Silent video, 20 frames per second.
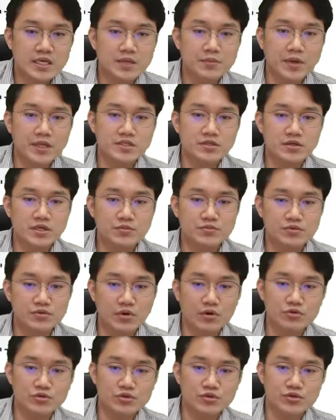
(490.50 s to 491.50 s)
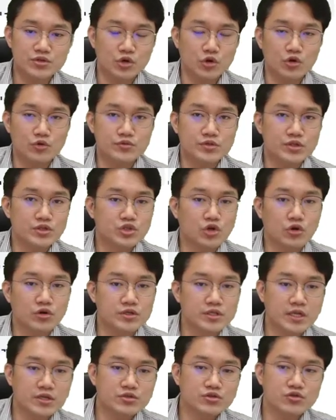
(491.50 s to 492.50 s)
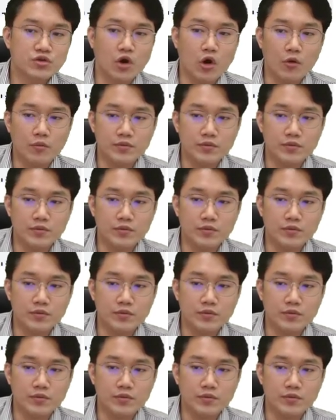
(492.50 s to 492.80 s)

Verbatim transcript: 일반적인 브라우저는 여러분들 접근할 수가